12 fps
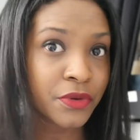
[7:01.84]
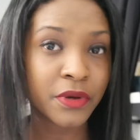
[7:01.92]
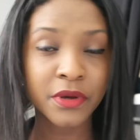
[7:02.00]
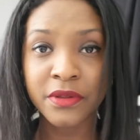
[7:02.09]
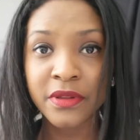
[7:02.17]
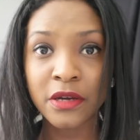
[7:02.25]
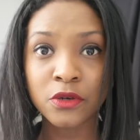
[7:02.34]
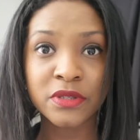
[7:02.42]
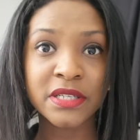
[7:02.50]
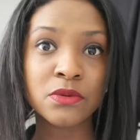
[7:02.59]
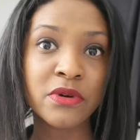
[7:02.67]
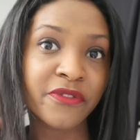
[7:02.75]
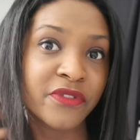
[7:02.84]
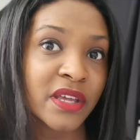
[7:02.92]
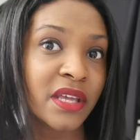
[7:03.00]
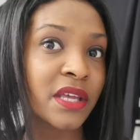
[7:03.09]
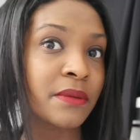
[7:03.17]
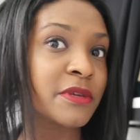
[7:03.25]
euh, d'un côté
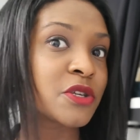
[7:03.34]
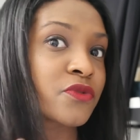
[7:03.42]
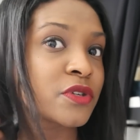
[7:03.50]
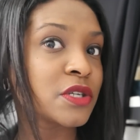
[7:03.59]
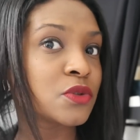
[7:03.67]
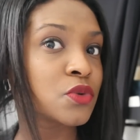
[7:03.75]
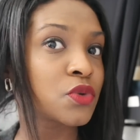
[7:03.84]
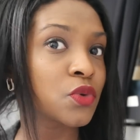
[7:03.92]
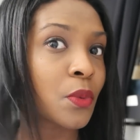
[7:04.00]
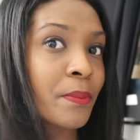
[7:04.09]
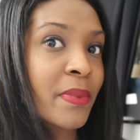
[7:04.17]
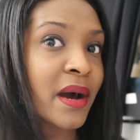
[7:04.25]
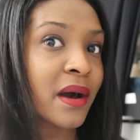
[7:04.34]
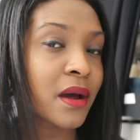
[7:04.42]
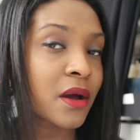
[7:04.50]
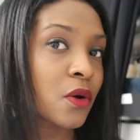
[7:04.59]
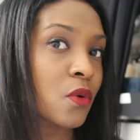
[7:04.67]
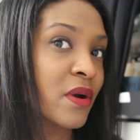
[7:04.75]
coiffés et mes cheveux qui ne sont pas
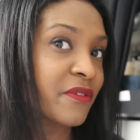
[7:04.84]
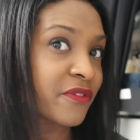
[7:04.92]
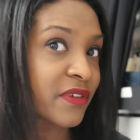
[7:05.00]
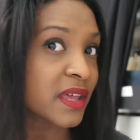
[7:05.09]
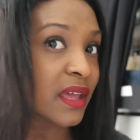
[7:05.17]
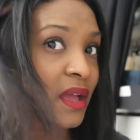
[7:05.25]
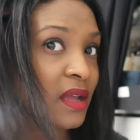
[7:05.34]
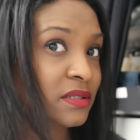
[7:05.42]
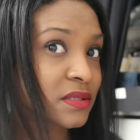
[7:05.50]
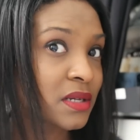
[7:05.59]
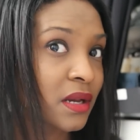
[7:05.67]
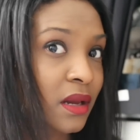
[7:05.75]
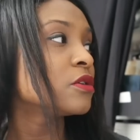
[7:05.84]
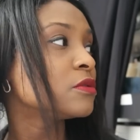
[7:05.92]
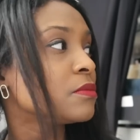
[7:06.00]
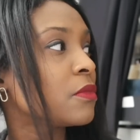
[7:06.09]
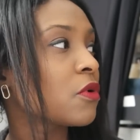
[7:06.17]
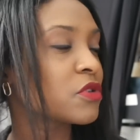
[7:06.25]
coiffés.
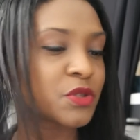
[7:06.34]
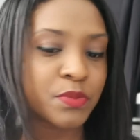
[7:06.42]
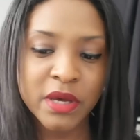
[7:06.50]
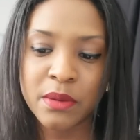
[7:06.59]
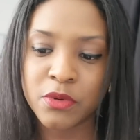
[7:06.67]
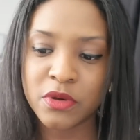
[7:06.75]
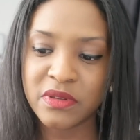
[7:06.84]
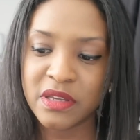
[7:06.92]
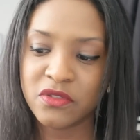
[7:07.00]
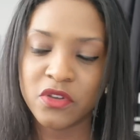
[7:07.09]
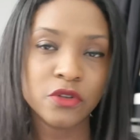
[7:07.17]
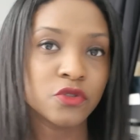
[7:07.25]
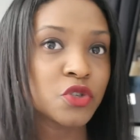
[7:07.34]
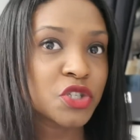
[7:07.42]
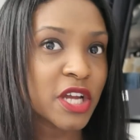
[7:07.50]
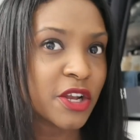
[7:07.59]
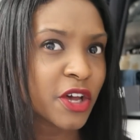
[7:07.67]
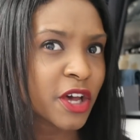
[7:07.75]
Mon spray protecteur de
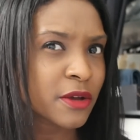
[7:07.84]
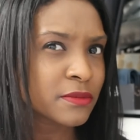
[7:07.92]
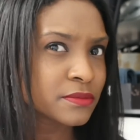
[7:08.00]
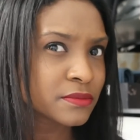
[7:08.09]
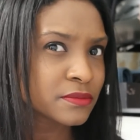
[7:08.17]
chaleur.